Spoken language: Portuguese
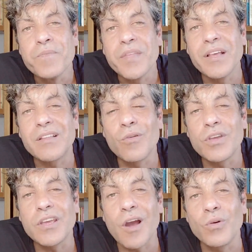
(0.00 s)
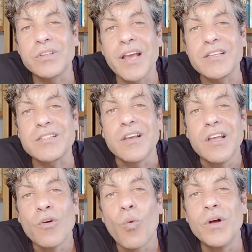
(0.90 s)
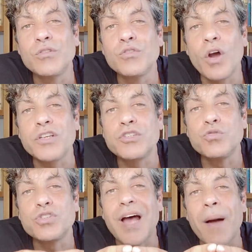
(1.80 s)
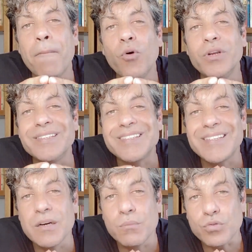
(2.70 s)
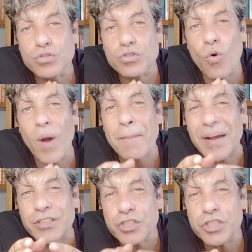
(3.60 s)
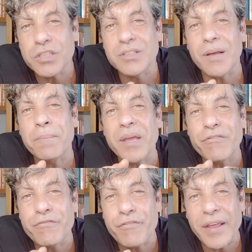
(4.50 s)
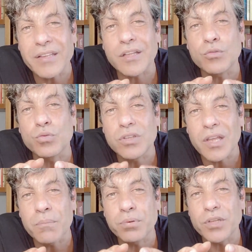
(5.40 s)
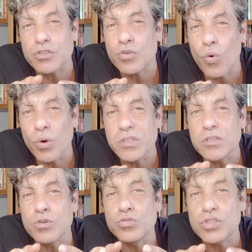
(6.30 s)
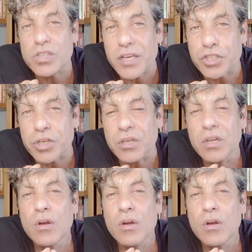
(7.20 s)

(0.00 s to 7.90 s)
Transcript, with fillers: Então o que que acontece? Quando nós nos harmonizamos com a batida perfeita do tempo das coisas, ou seja,